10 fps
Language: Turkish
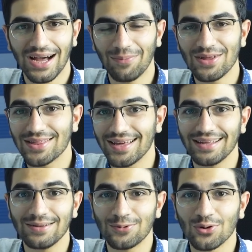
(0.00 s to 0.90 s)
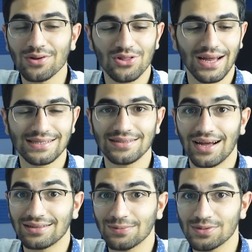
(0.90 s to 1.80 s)
Ama C7 Pro'nun içerisinde
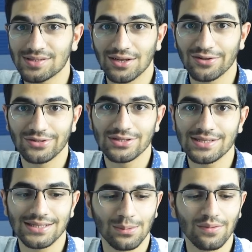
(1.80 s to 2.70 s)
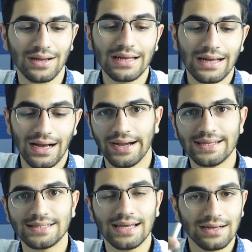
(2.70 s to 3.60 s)
artık bir stereo ses sistemi var.
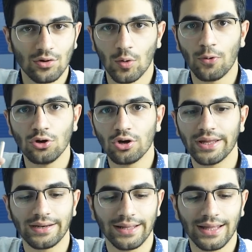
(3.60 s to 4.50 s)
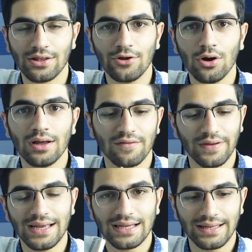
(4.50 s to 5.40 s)
Ahize hoparlör yerine geliyor
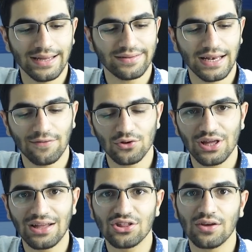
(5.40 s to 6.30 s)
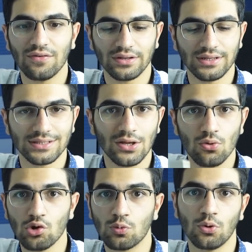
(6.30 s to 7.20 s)
ve e, telefonu yan çevirdiğinizde
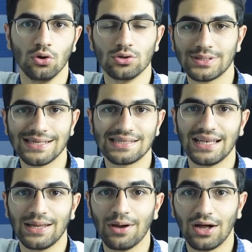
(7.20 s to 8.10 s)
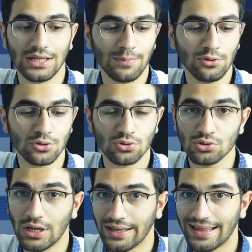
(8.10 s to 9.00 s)
3 boyutlu ses deneyimi
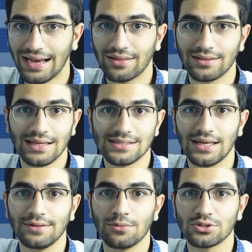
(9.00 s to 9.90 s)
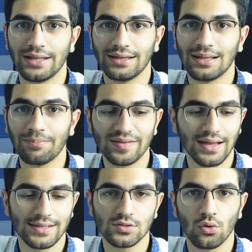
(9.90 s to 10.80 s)
alabiliyorsunuz. Gerçekten sevdiğim özelliklerden bir
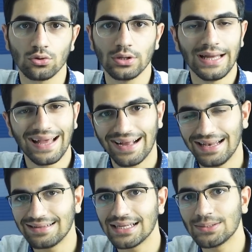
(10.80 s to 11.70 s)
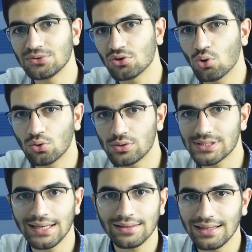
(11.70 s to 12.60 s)
tanesi oldu. Kalite anlamında çok
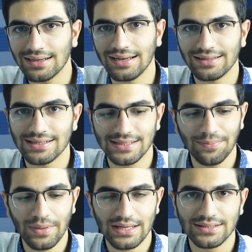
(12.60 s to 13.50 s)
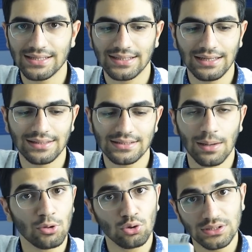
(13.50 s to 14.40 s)
yüksek değil kalitesi. Ses kalitesi
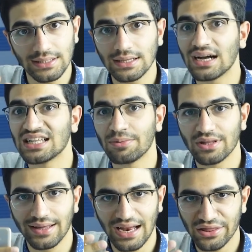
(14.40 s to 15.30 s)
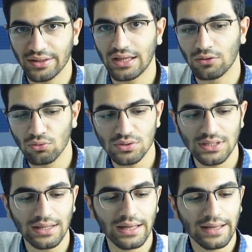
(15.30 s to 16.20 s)
ama yükseklik anlamında gerçekten
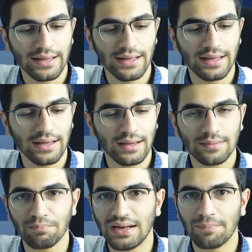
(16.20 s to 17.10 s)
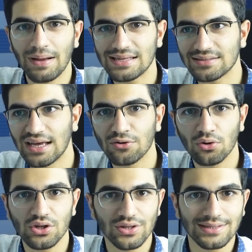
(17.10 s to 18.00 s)
yüksek. E, baslar
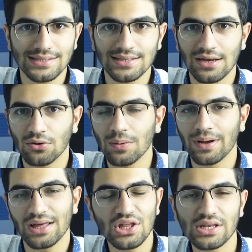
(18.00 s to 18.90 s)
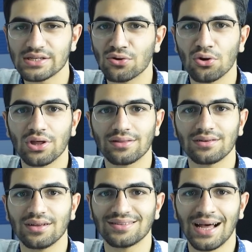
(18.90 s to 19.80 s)
yok işte tizler yok ama işinizi
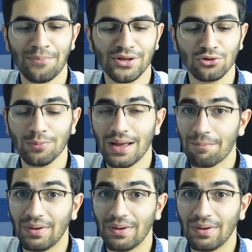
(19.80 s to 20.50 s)
görecektir diye tahmin ediyorum.